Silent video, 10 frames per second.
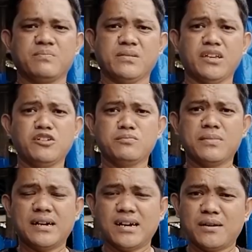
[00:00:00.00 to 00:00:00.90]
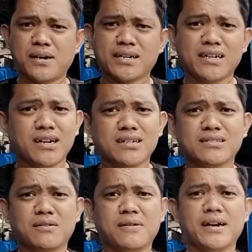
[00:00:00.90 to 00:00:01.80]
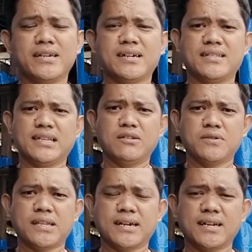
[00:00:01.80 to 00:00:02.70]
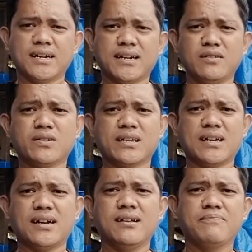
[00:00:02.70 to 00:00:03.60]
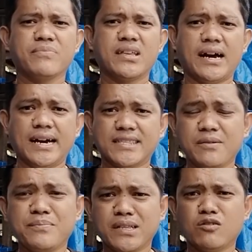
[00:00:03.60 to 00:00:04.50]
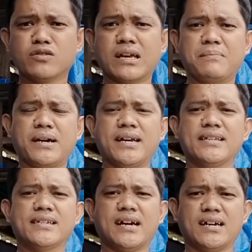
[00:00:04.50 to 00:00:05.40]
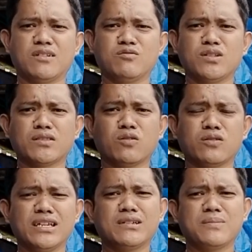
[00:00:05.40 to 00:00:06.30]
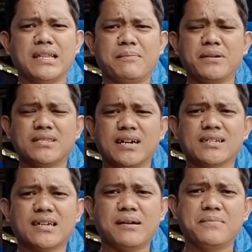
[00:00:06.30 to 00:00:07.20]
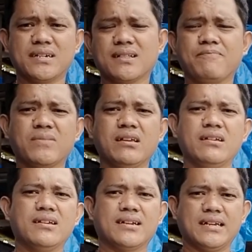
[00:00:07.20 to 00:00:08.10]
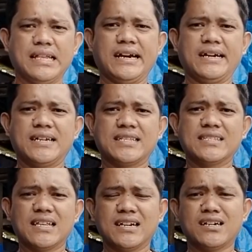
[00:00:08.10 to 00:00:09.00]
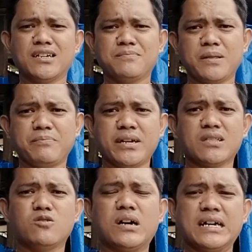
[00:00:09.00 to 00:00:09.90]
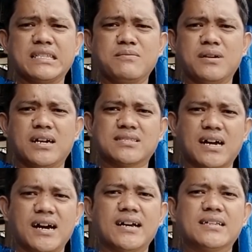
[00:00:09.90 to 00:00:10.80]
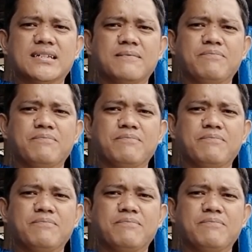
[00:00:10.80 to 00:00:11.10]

Ayun mga ka-backyard, nawa ay naliwanagan kayo sa ating pinag-usapan sa araw na ito since malapit na ang summer kailangan natin talagang i-prepare yung ating mga tanks